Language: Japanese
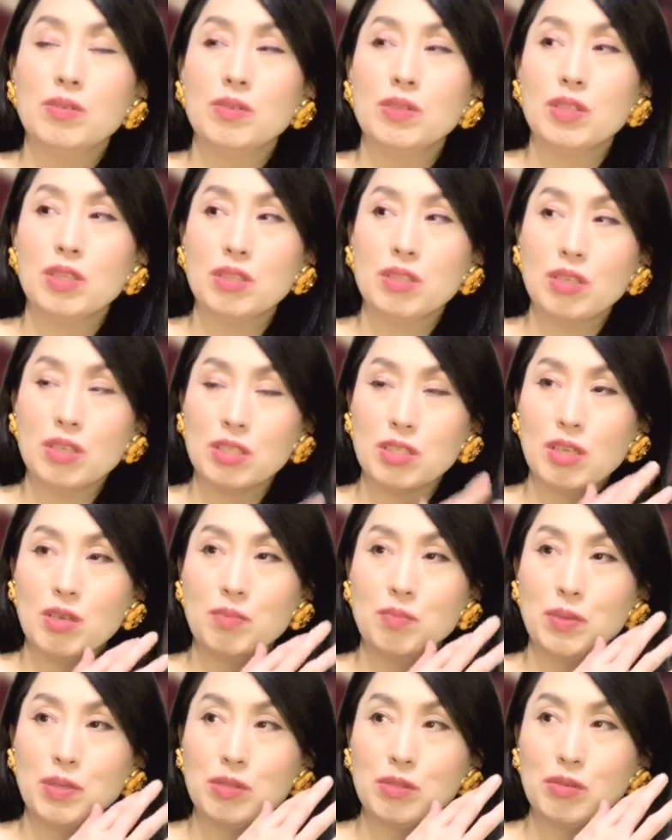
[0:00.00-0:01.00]
私が
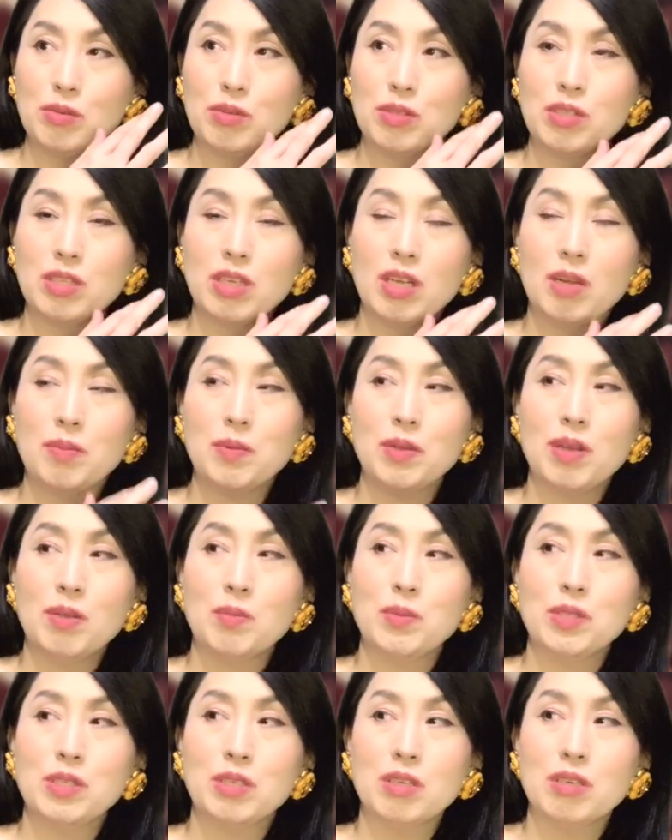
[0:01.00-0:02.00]
散髪をして髪が
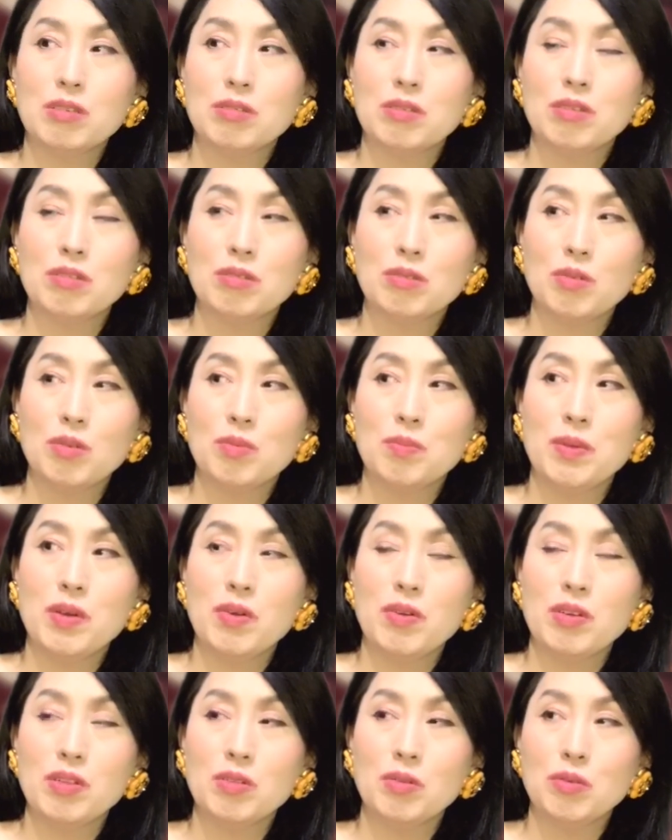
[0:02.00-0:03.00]
短くなると
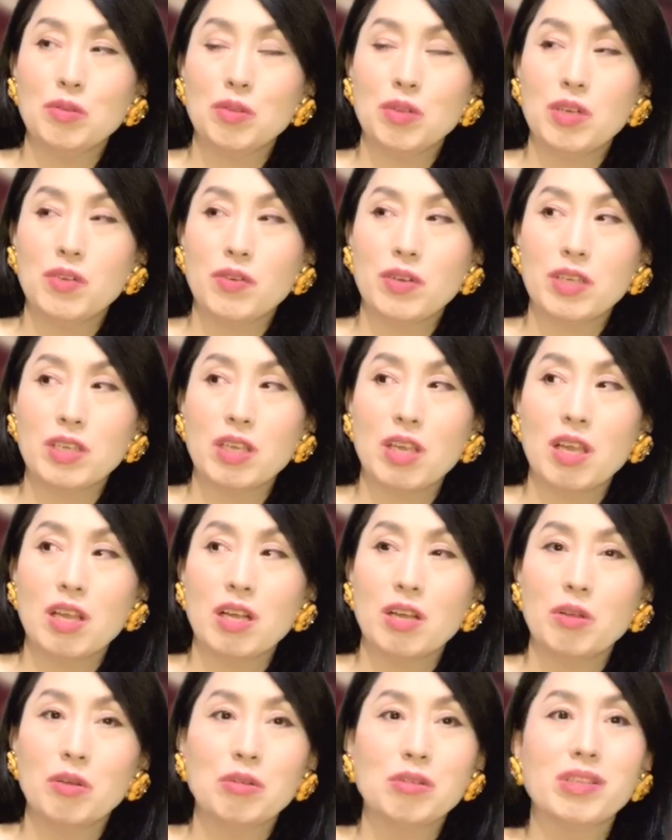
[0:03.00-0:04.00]
周りの大人は機嫌
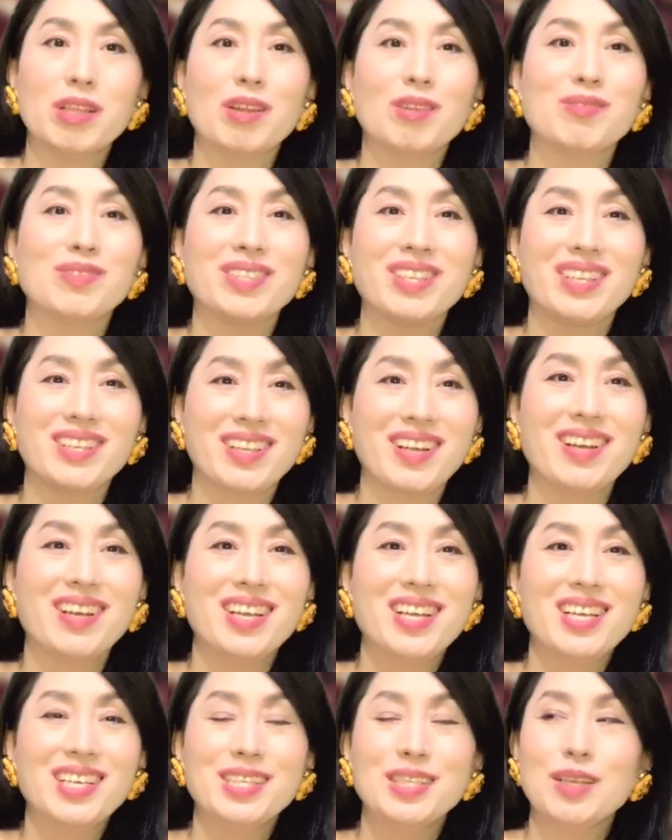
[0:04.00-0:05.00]
が良くなるみたいな
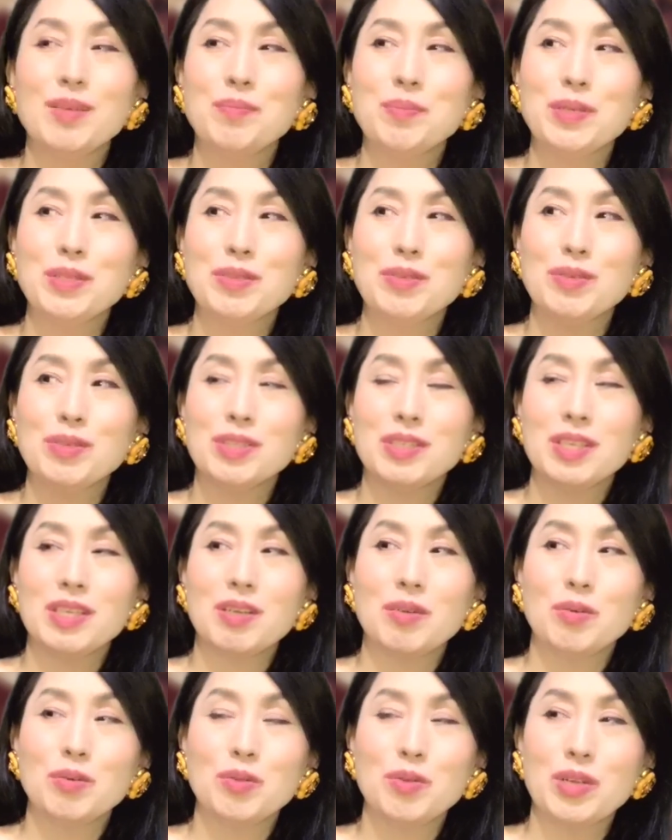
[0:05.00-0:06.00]
散髪をした
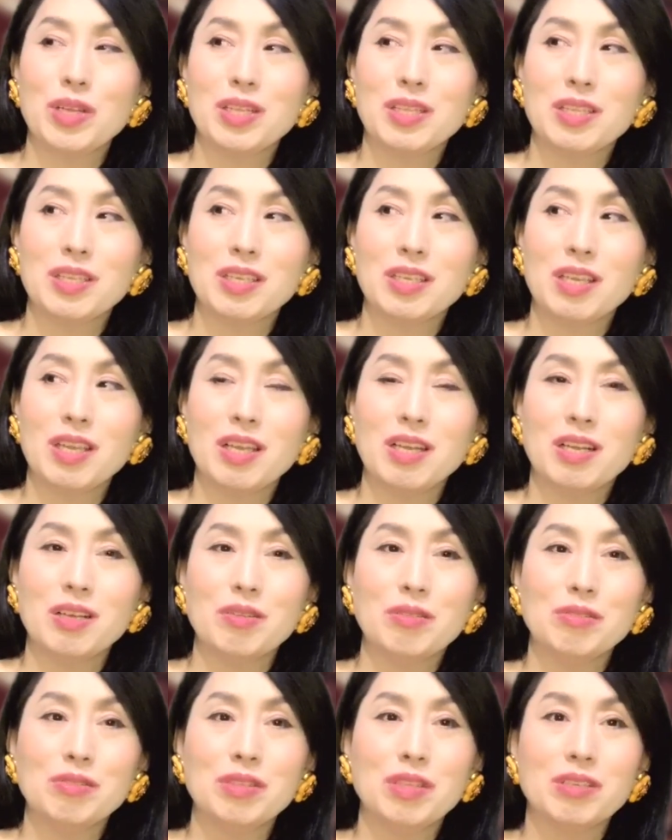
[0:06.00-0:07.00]
ら大人って機嫌が
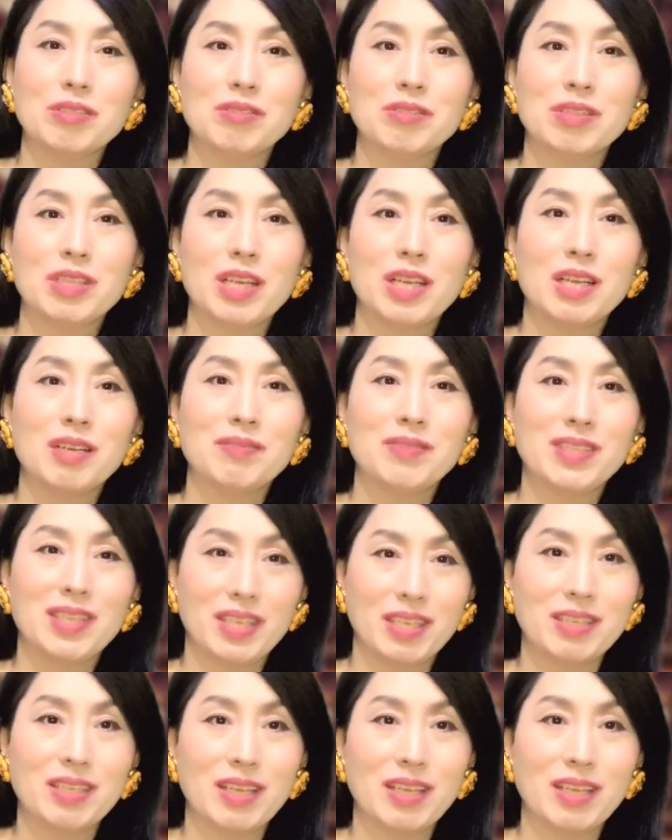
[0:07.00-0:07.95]
良くなるんだみたいな